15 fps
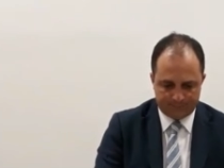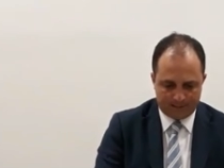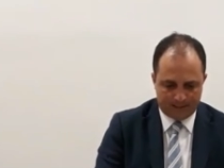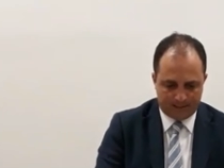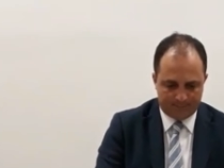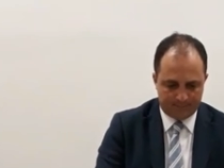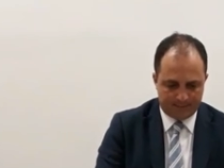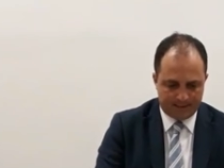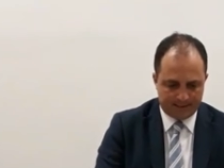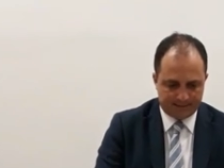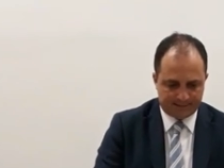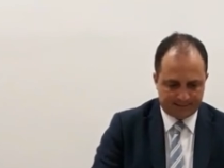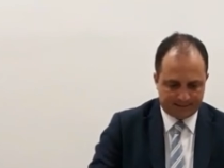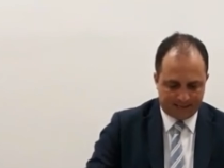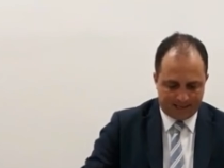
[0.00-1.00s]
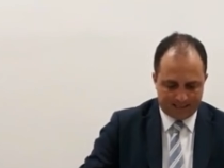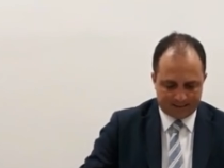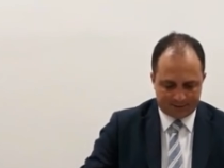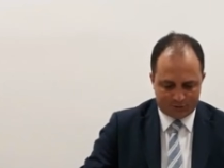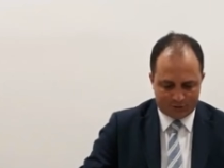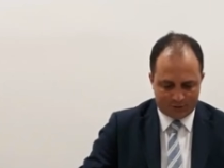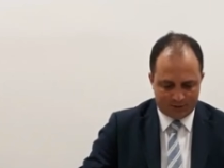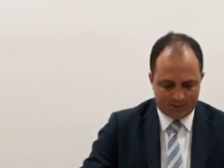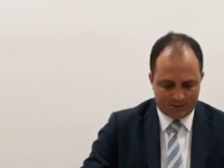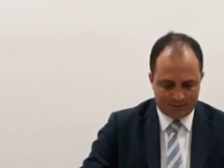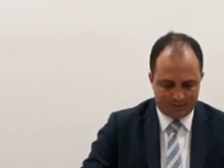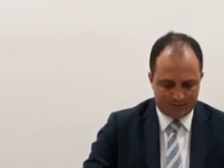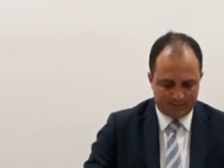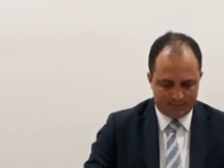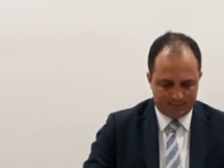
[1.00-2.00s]
ammaestrarci
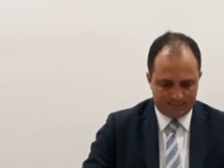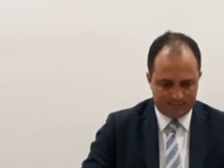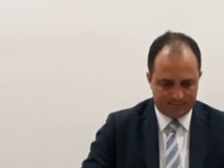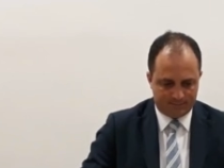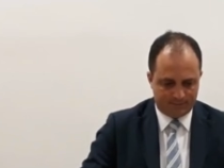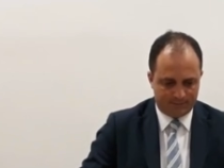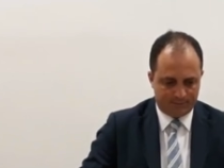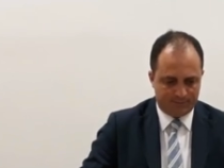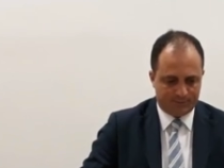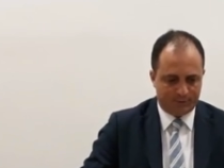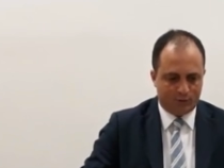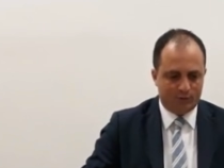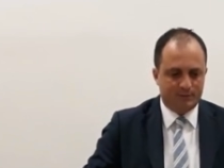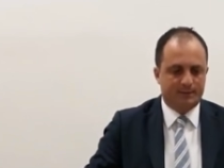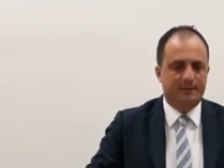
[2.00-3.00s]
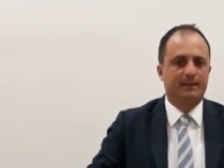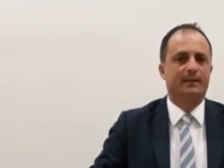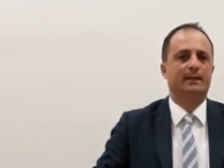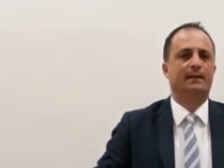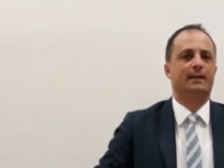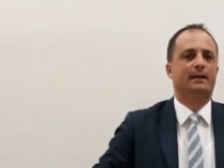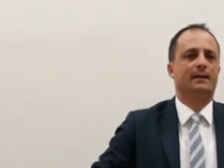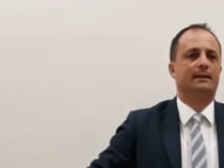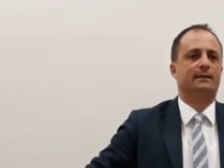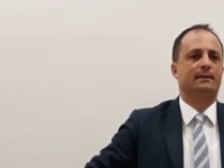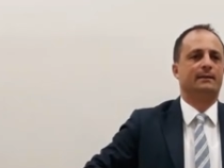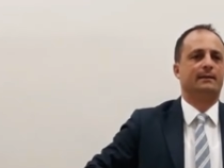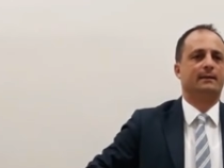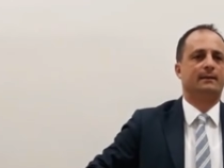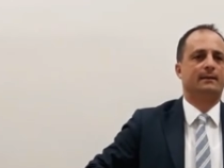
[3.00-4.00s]
di fronte
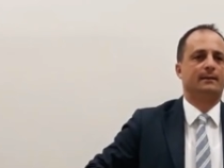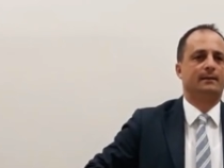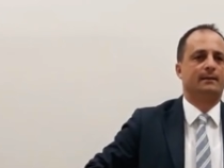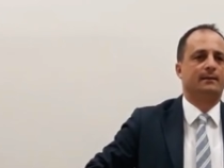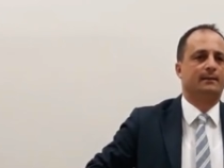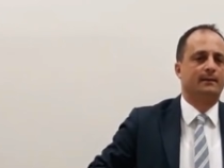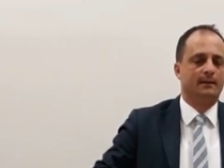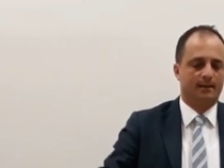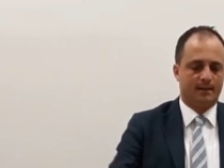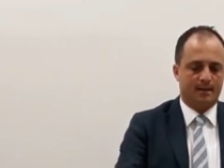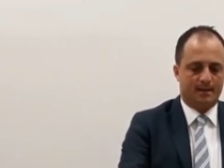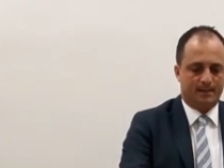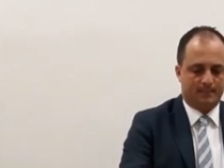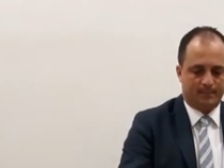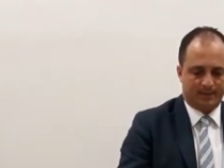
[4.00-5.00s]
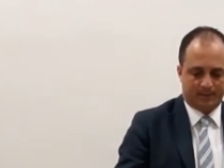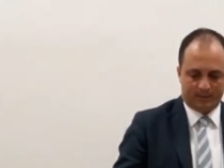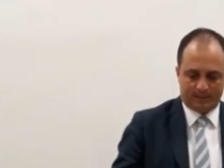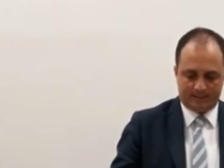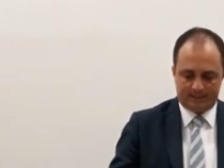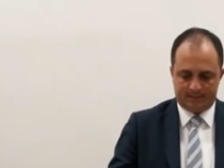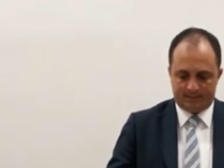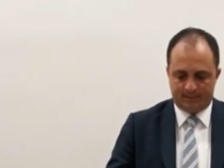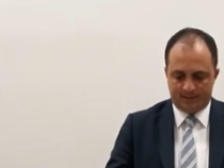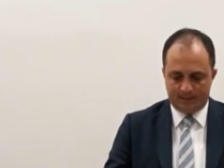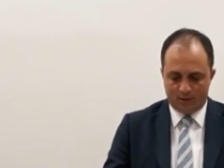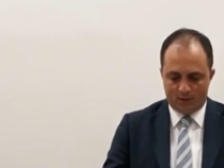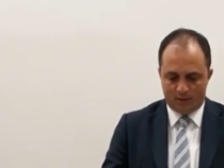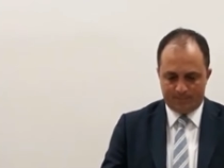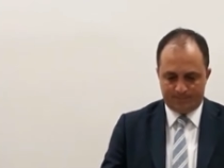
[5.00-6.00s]
alla parola di
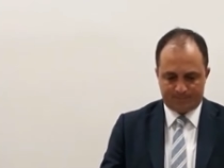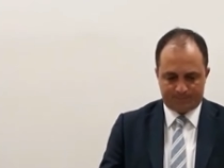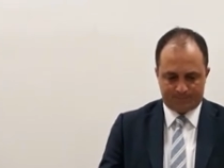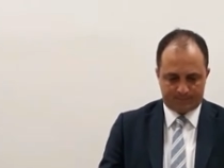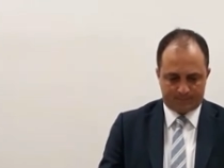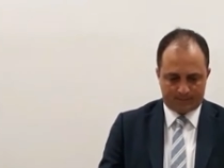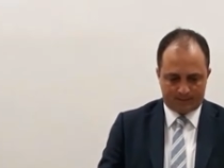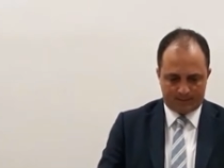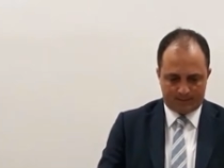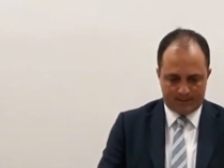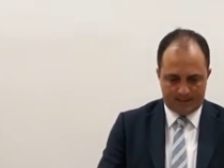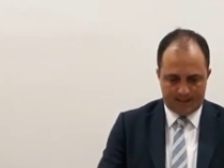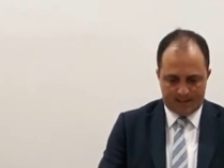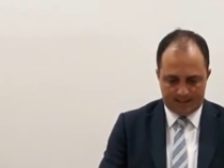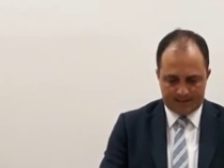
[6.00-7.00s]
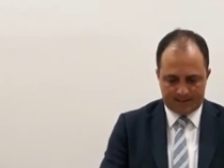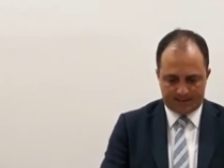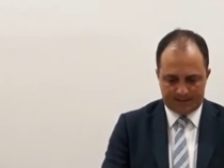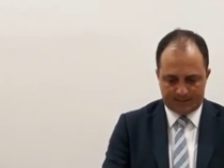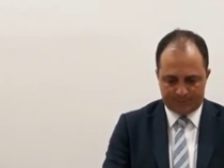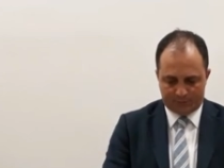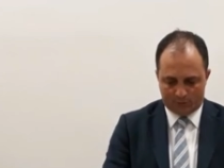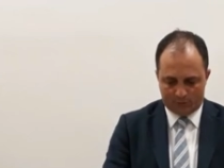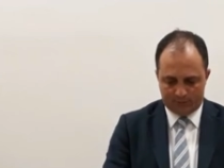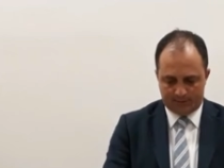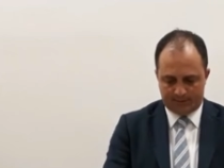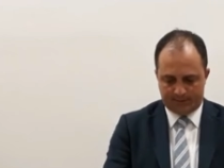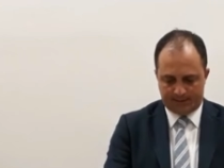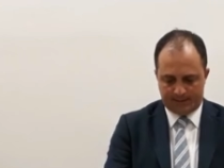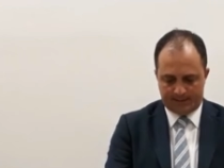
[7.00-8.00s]
Dio e anche di
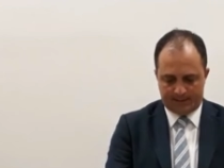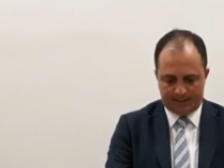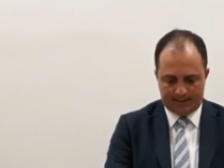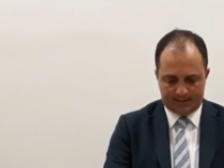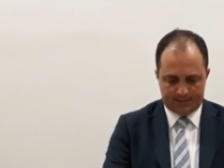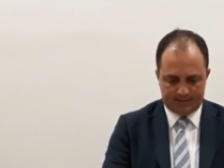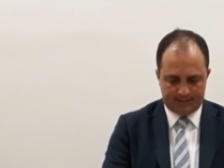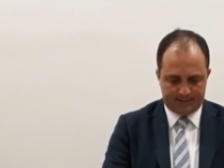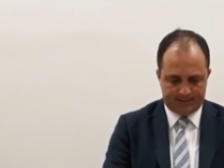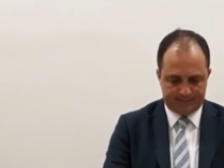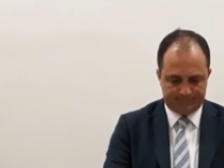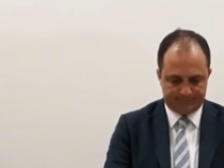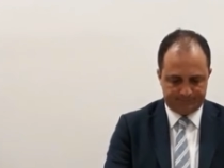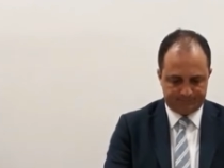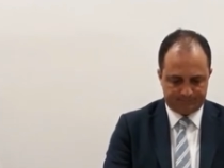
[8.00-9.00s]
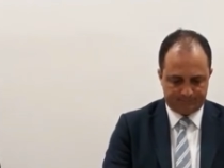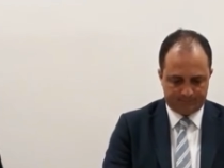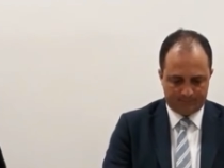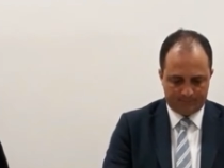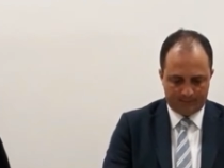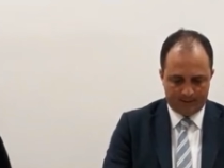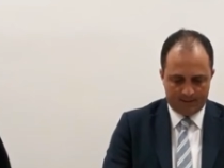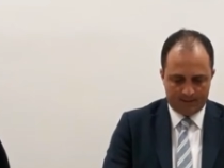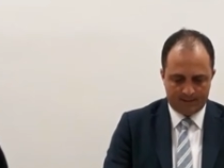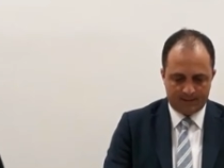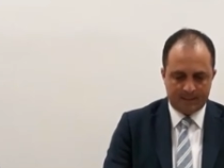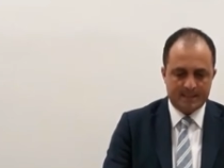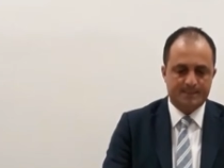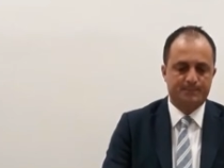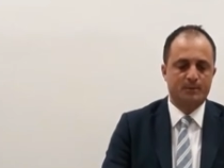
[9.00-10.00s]
fronte alle
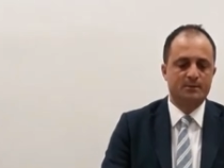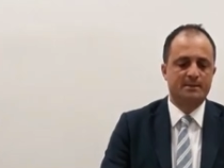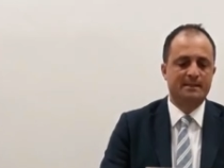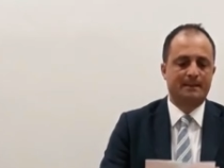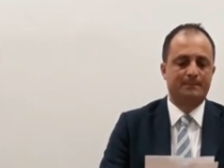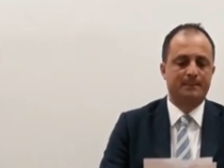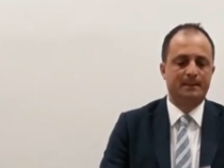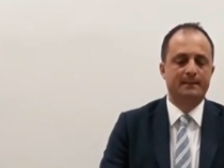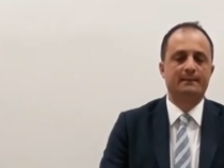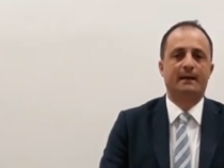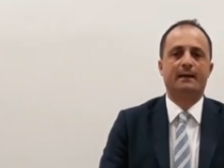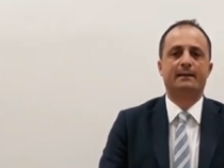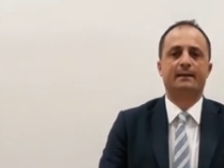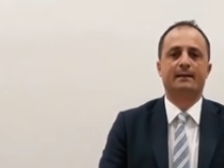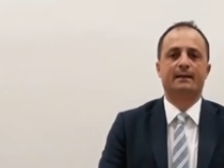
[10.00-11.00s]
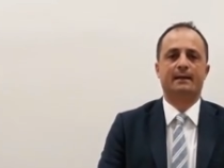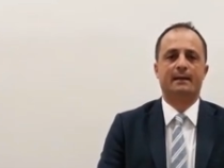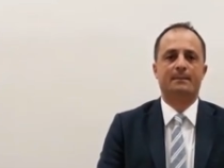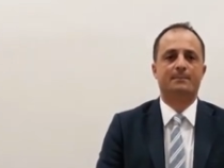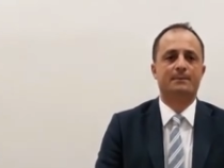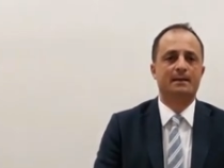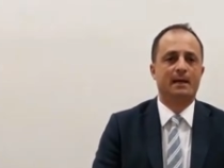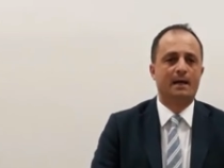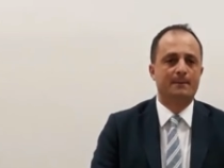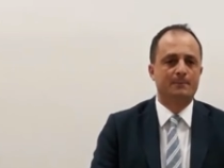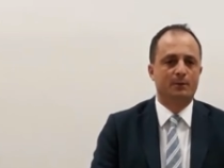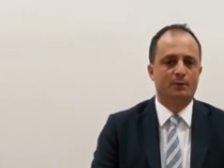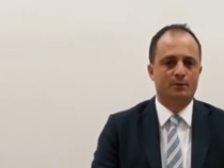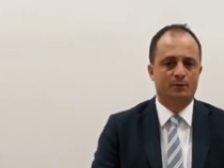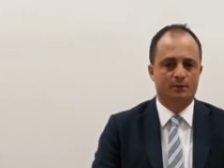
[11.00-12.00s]
responsabilità che
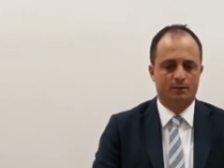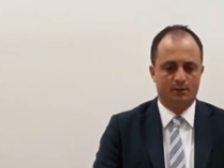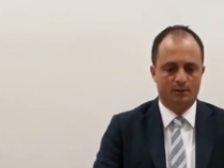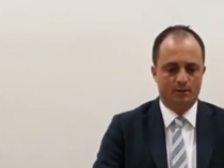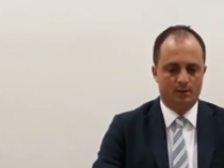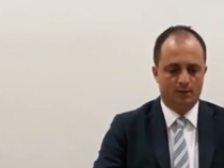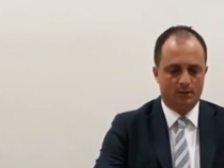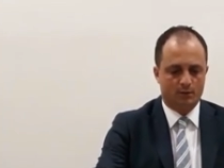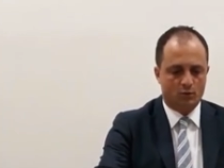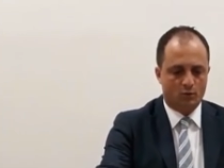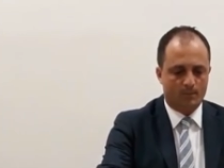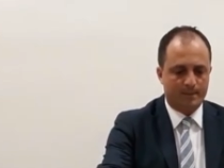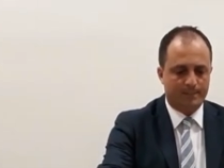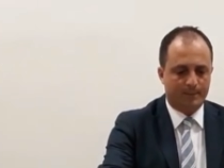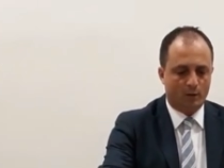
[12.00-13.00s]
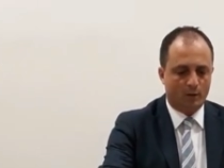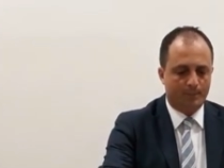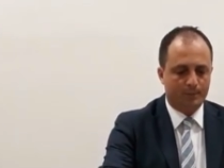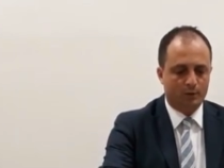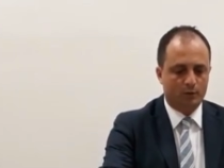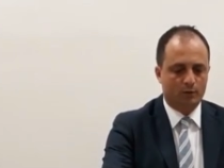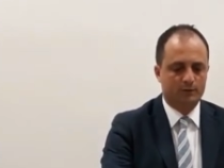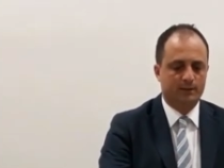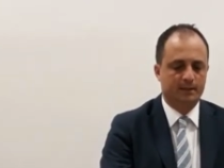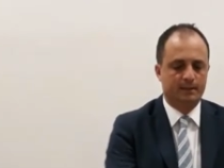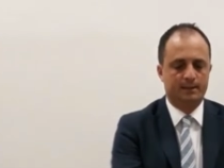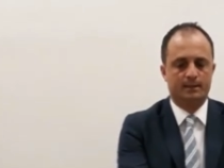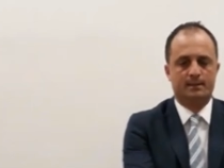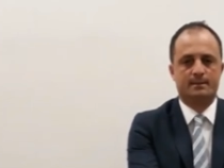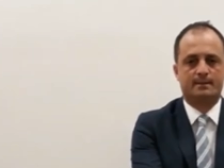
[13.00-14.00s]
abbiamo come popolo
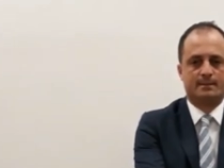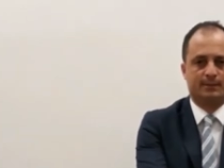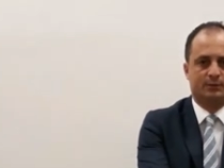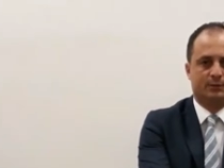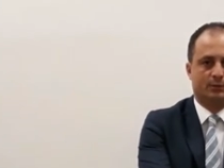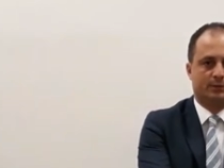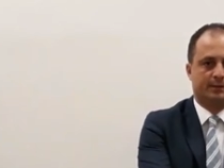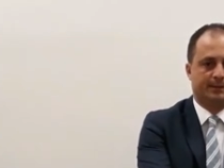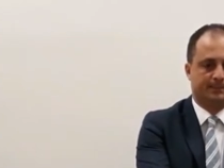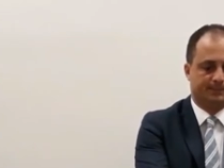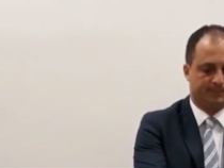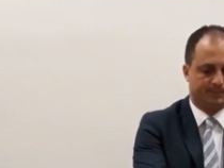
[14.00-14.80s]
del Signore.